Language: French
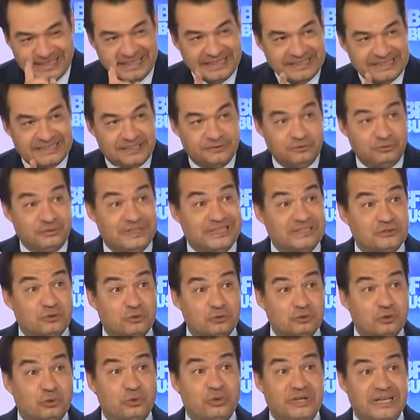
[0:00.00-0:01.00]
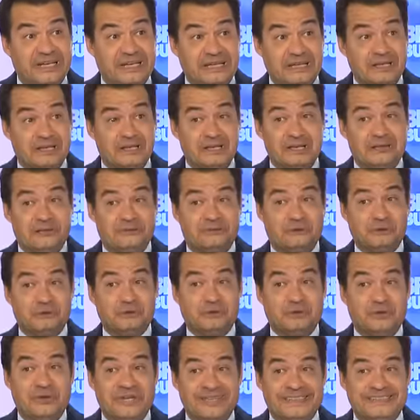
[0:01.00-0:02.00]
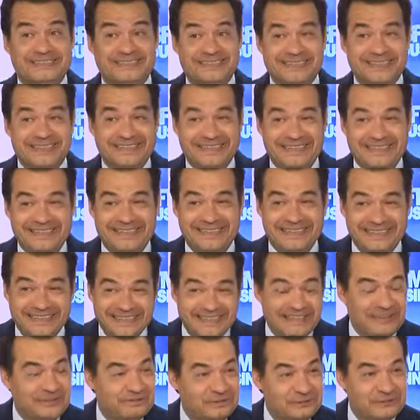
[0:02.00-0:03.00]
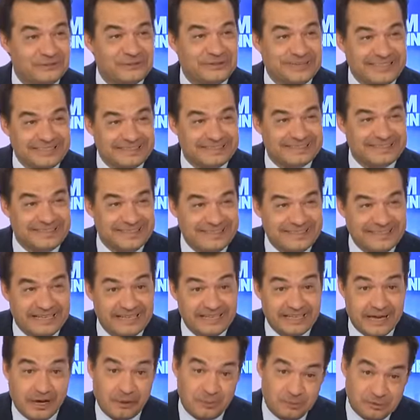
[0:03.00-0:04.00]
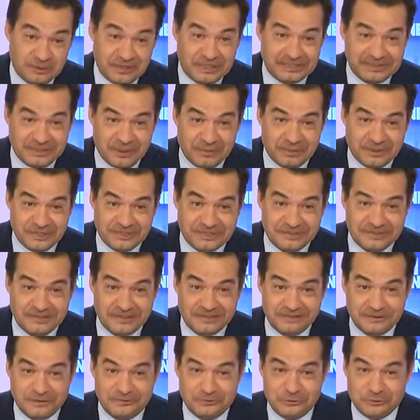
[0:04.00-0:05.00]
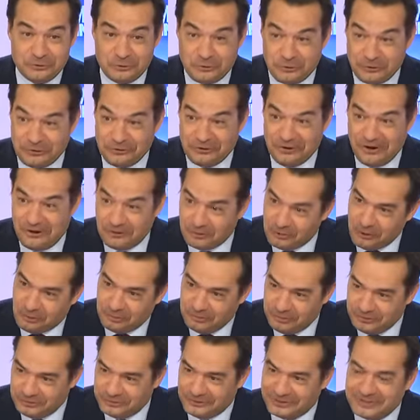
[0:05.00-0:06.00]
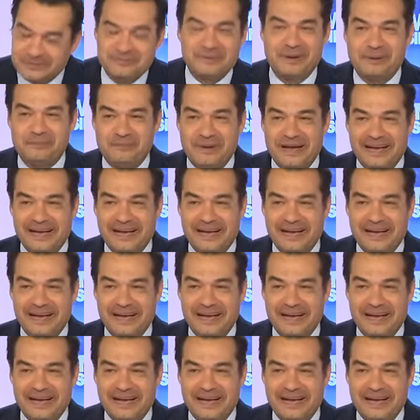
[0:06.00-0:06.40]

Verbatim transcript: Pas suffisant. Contrôlé, oh, autre SCI, autre SCI. Alors ah, peut-être qu'après cette intervention, il y en aura encore plus, on l'espère.